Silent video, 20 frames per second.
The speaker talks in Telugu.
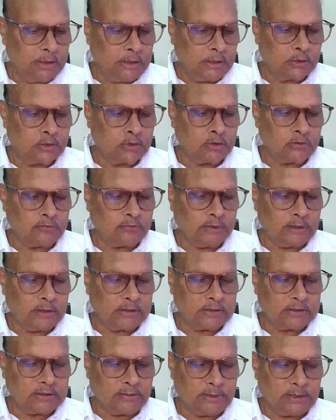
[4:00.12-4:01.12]

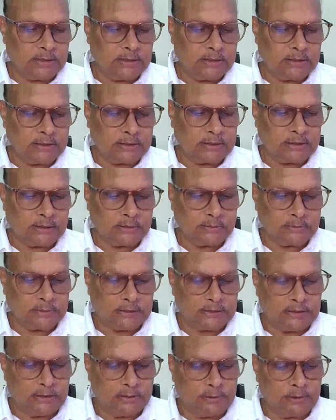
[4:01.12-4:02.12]
నియంతృత్వానికి సమాధి కట్టడం
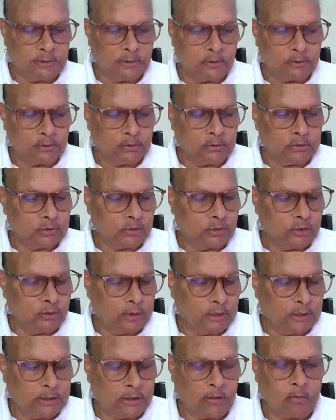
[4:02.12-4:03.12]
తథ్యమని
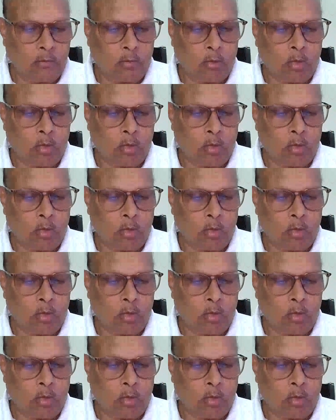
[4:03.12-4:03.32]
గుర్తుంచుకోవాలి